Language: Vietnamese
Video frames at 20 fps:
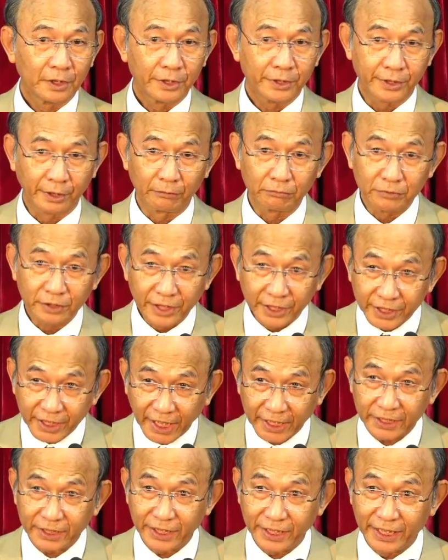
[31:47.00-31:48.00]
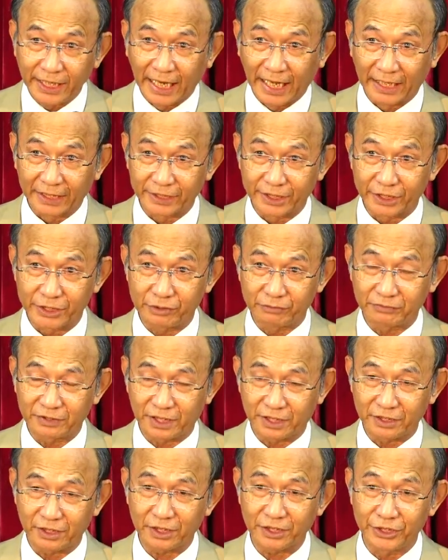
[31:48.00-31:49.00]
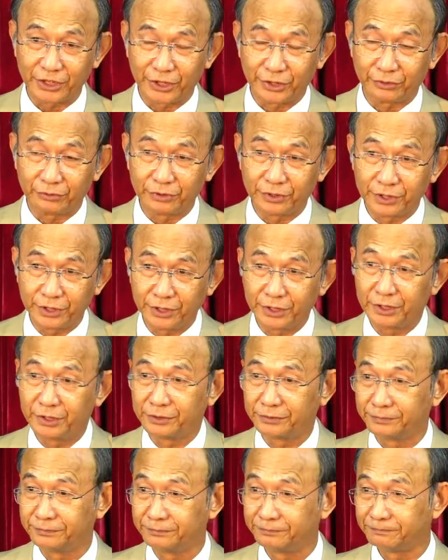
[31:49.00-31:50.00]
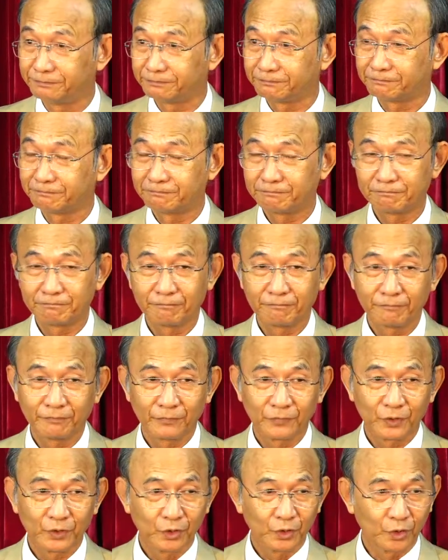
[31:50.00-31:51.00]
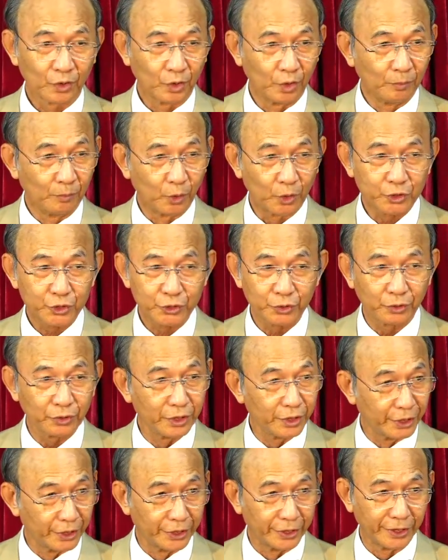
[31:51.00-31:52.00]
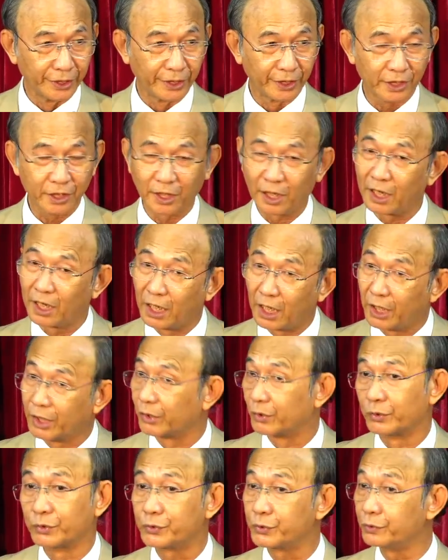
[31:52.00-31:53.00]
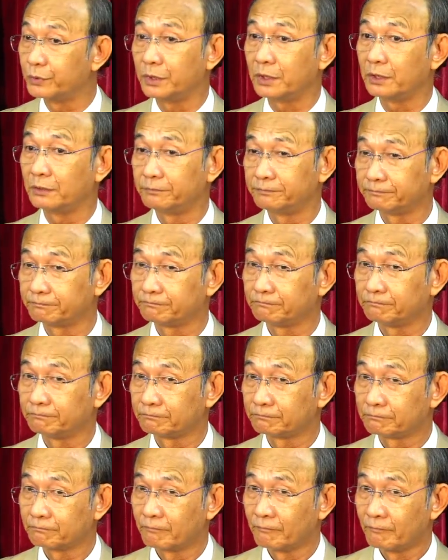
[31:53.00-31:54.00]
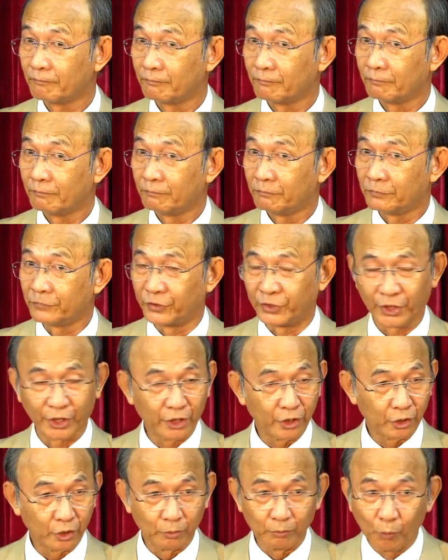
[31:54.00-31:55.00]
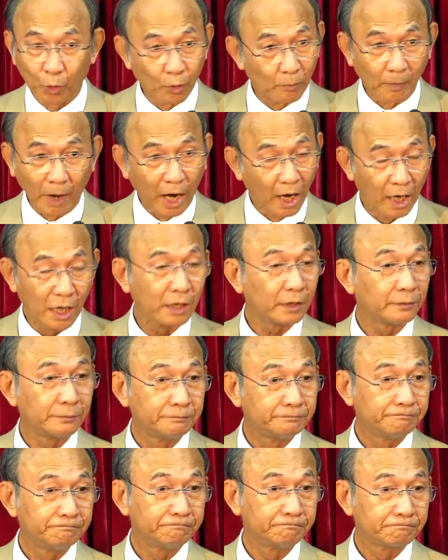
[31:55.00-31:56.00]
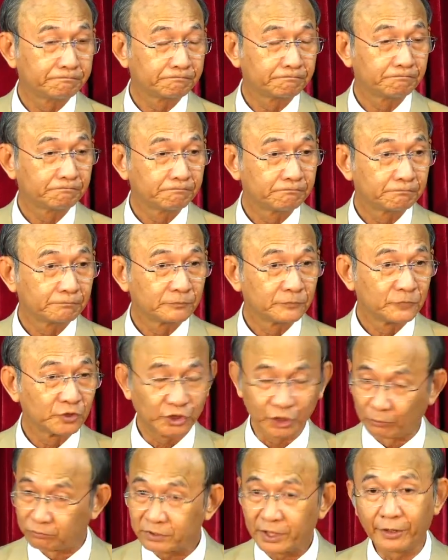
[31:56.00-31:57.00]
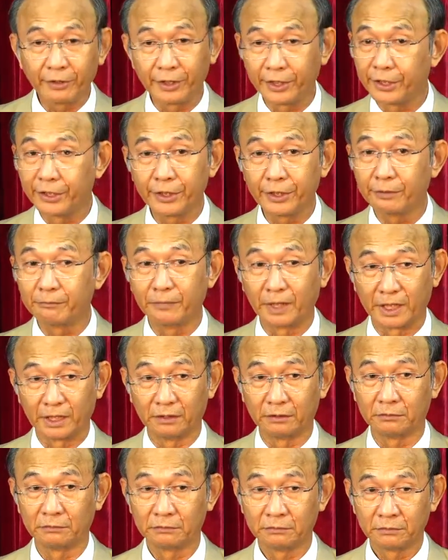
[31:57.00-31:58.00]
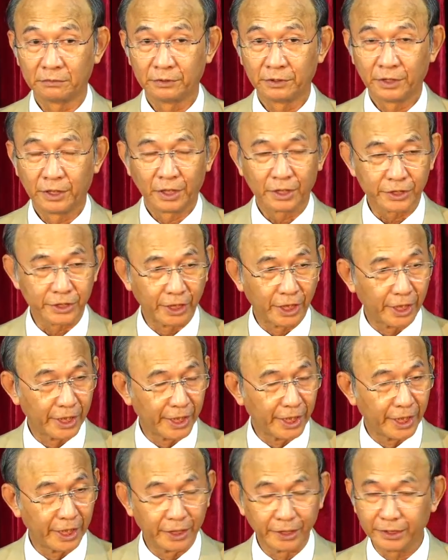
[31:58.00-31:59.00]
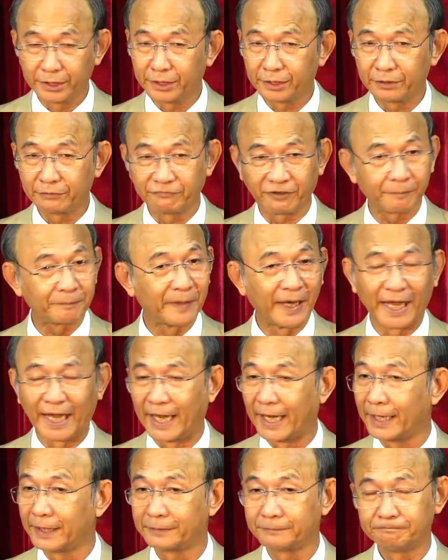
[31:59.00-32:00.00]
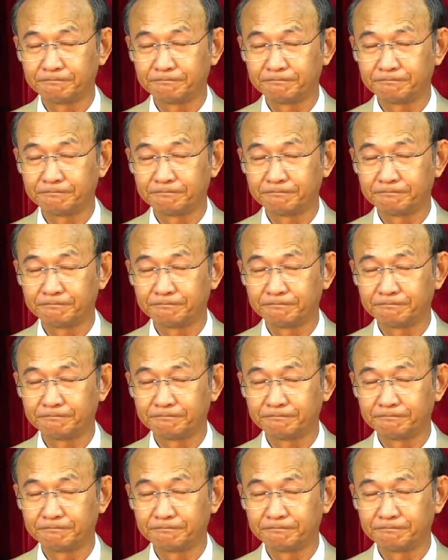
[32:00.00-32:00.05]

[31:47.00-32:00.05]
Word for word: Trong Kinh Thánh ghi lại cho chúng ta rất nhiều gương của một số người có lời của Chúa, nhưng rồi buông bỏ, sống theo ý riêng mình, cho nên vấp ngã.